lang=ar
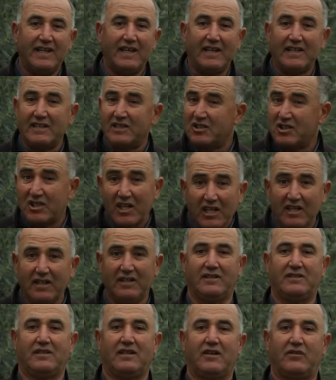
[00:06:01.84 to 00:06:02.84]
الشيء
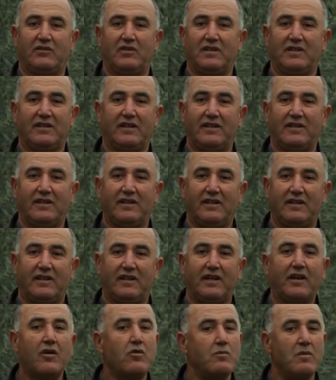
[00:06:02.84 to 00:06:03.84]
اللي صار في ايطاليا
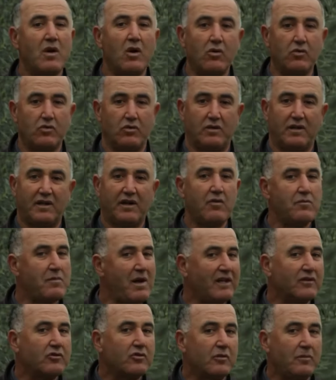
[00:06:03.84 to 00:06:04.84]
راهو مهول راهو
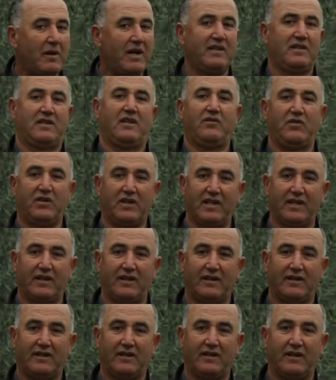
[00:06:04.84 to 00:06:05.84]
ما عندكم حتى
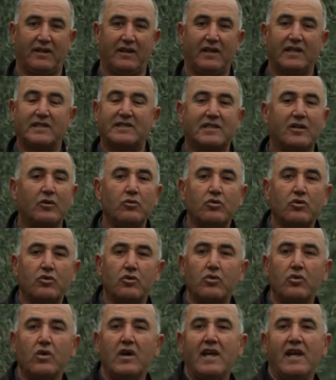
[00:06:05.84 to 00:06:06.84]
فكره
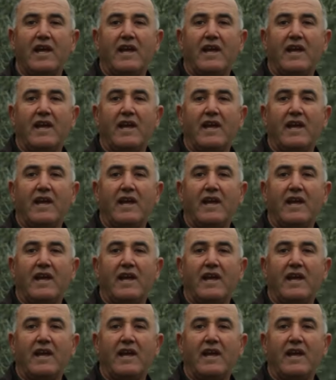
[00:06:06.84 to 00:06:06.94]
تصوروا